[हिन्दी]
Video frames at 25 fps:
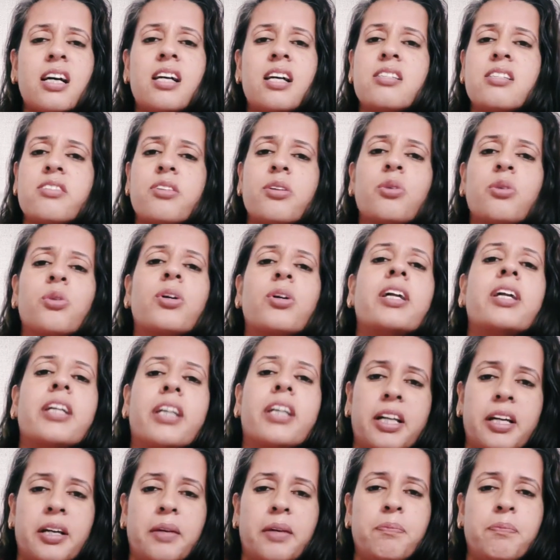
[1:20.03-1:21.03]
आंसर होगा
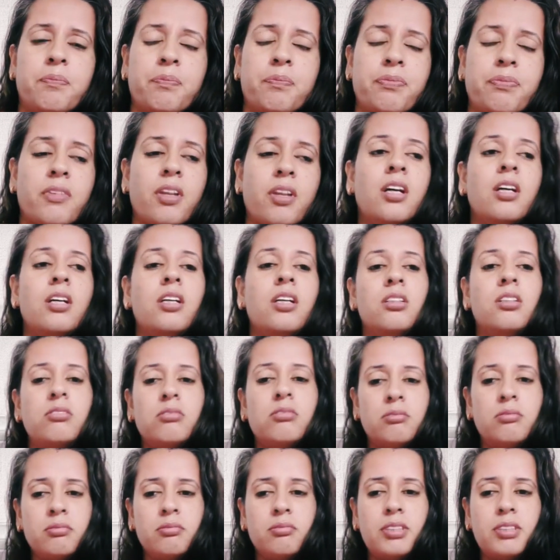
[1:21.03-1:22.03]
नहीं
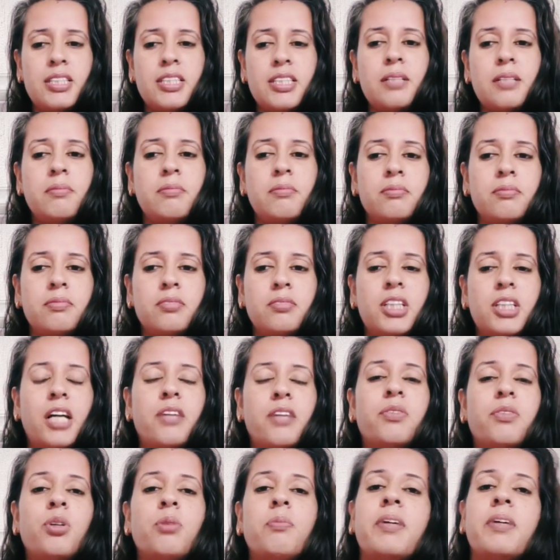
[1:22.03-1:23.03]
जैसे
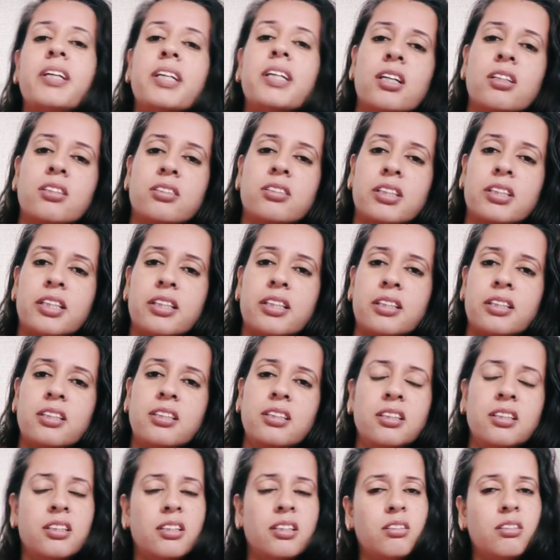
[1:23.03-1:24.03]
जानवरों में क्या होता है ना
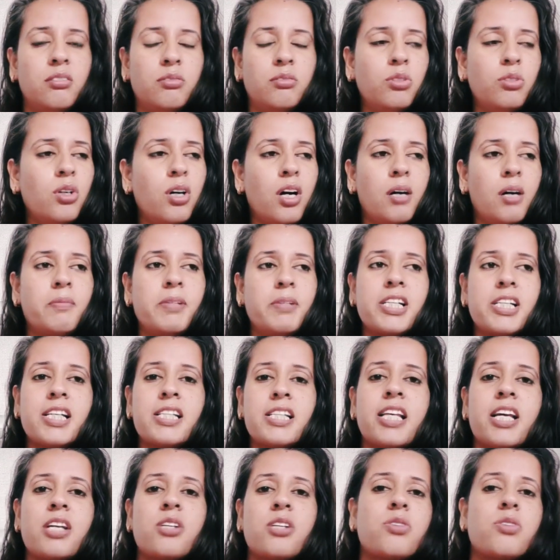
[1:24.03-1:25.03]
वो हमेशा
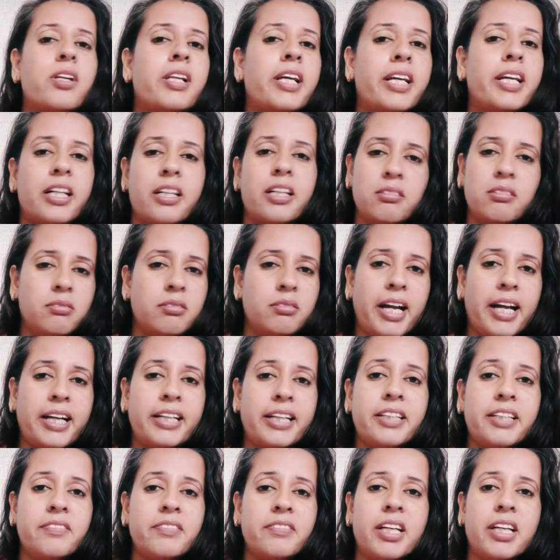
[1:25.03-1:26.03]
सेक्सुअल
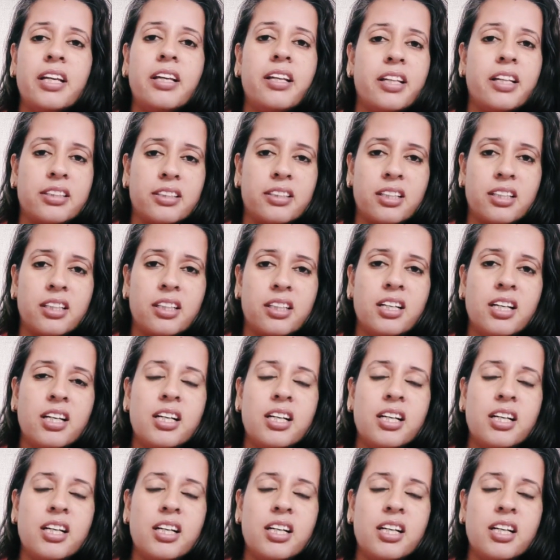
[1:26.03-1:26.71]
एक्टिव नहीं रहते